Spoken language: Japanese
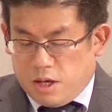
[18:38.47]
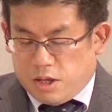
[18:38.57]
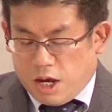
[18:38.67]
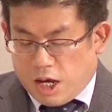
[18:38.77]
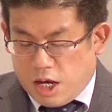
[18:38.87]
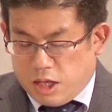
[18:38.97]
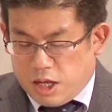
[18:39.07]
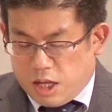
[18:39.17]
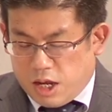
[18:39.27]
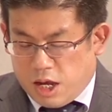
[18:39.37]
社会に
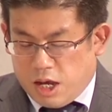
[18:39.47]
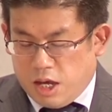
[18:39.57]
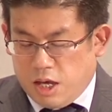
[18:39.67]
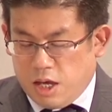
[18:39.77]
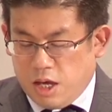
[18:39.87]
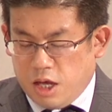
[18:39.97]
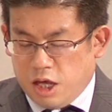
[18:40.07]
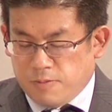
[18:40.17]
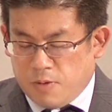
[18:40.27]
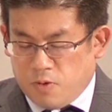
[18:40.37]
出て、
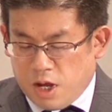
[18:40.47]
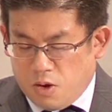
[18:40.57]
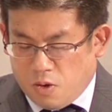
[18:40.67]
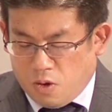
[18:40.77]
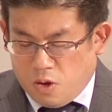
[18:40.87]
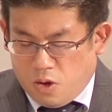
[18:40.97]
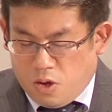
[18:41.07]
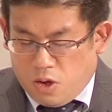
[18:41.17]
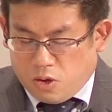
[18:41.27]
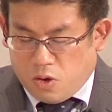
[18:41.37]
今もなお
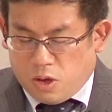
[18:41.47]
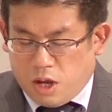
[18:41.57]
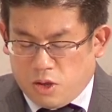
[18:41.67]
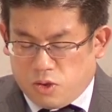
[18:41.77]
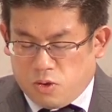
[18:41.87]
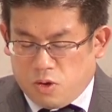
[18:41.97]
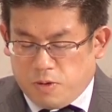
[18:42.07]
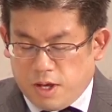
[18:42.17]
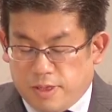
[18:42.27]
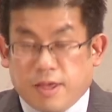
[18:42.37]
訓練中の
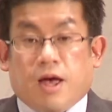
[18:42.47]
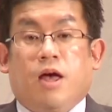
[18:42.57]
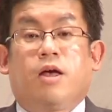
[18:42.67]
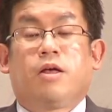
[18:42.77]
身ですが、